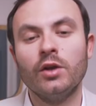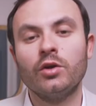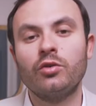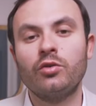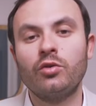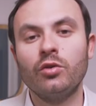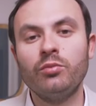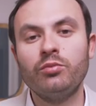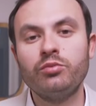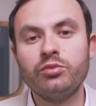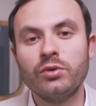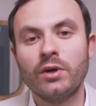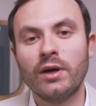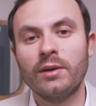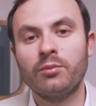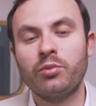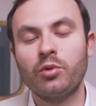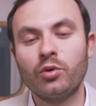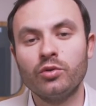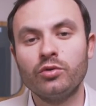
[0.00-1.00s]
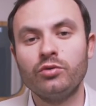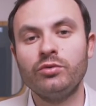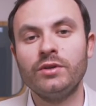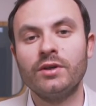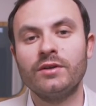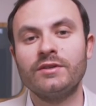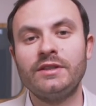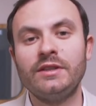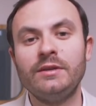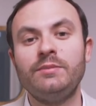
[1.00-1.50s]
que pour un produit
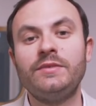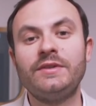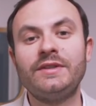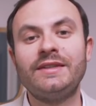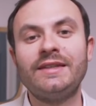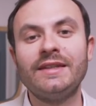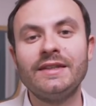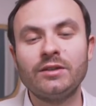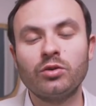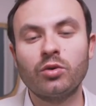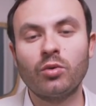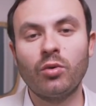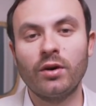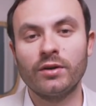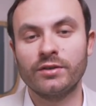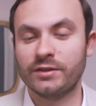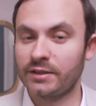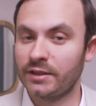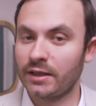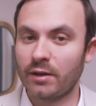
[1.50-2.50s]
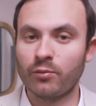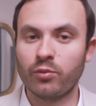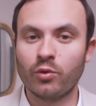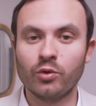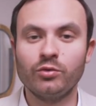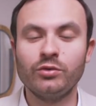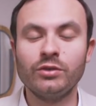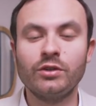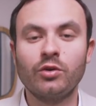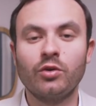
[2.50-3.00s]
en type T3, c'est-à-dire un
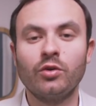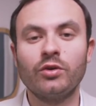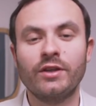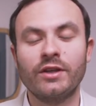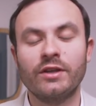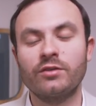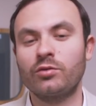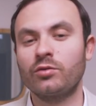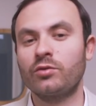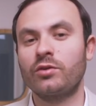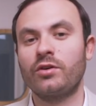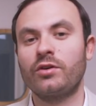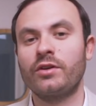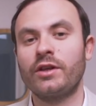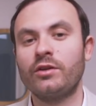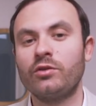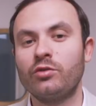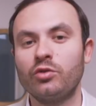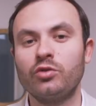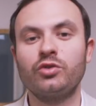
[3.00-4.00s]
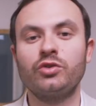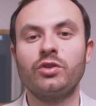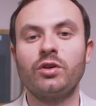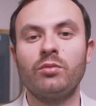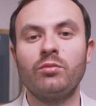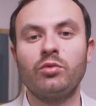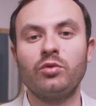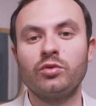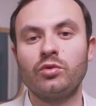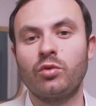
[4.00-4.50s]
produit de colocation quand il y a deux
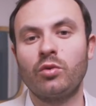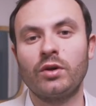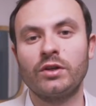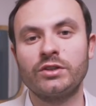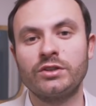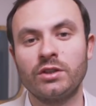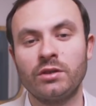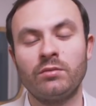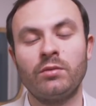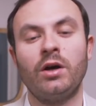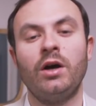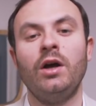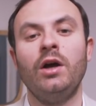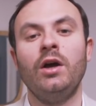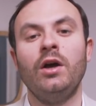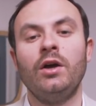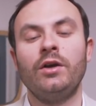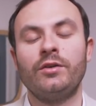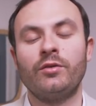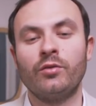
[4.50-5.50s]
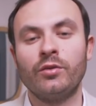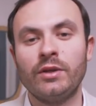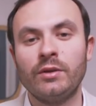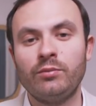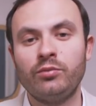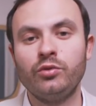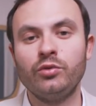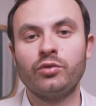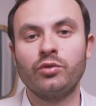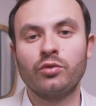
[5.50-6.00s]
chambres ou trois chambres, on est
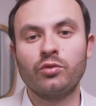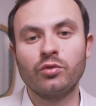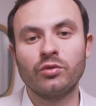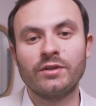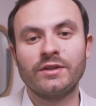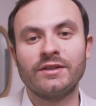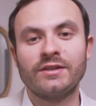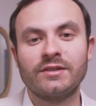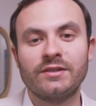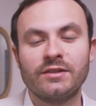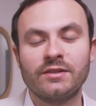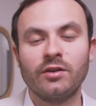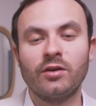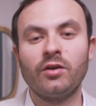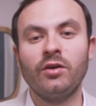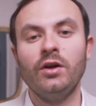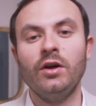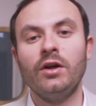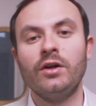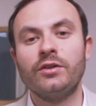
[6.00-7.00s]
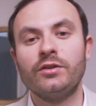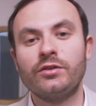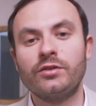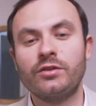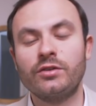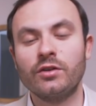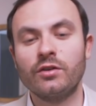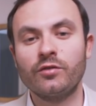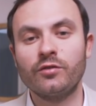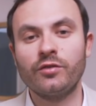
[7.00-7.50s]
plus autour des
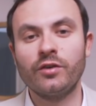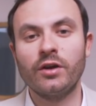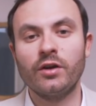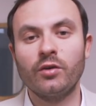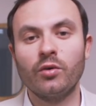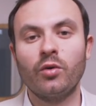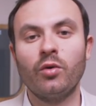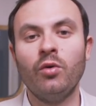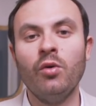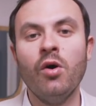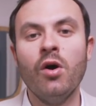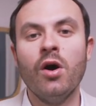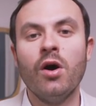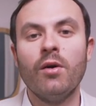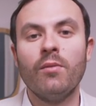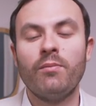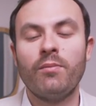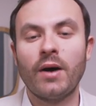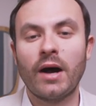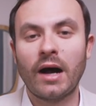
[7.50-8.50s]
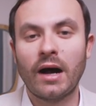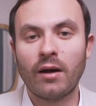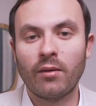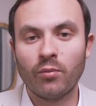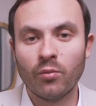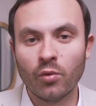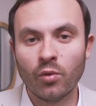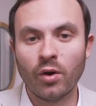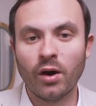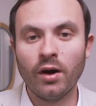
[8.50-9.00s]
100-120 euros par
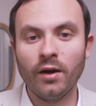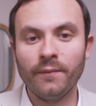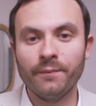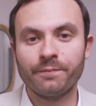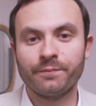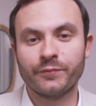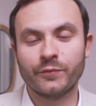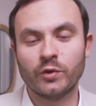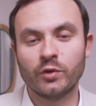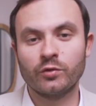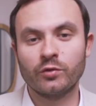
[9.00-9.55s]
mois de